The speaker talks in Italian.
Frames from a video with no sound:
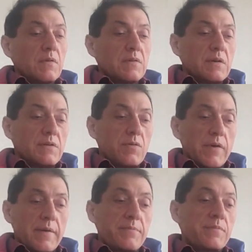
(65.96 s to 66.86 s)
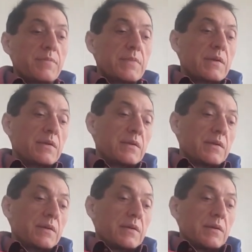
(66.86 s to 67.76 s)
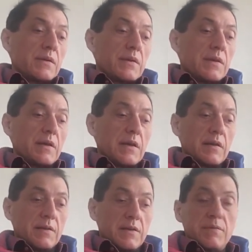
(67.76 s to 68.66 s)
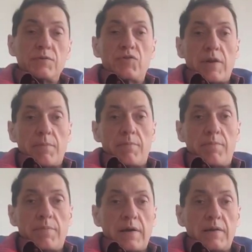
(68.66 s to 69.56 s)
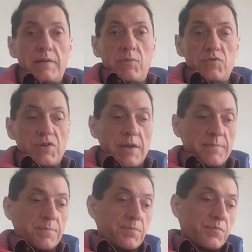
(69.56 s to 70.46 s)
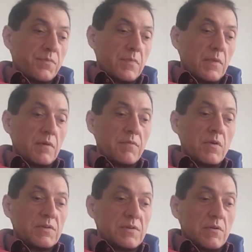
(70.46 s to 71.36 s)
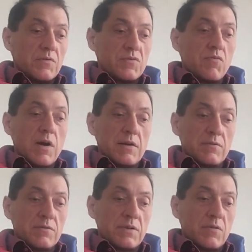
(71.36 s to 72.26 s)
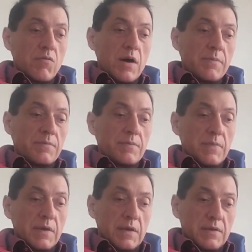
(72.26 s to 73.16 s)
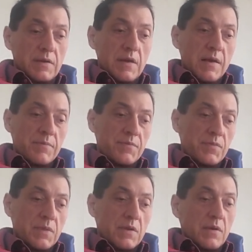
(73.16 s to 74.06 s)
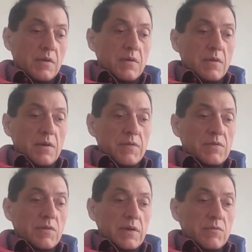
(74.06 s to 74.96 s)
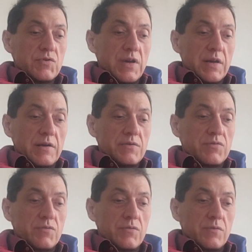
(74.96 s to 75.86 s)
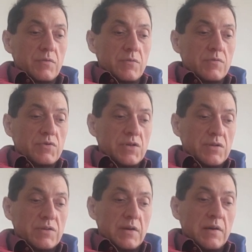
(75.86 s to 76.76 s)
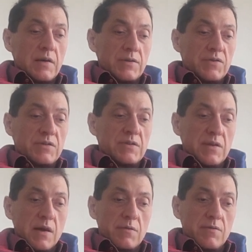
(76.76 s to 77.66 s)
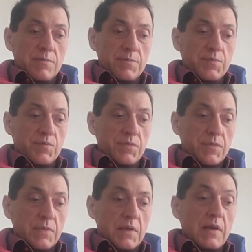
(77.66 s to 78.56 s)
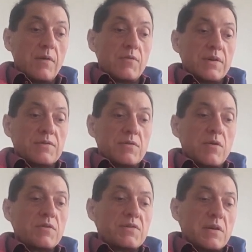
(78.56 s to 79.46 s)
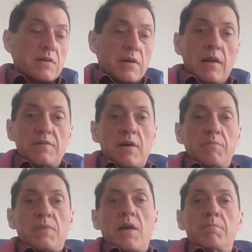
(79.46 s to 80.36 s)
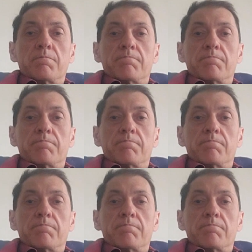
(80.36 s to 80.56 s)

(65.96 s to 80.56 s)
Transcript: Scritto è, egli, cioè parla di Mosè, volse lo sguardo di qua e di là e visto che non c'era nessuno, uccise l'egiziano e lo nascose nella sabbia.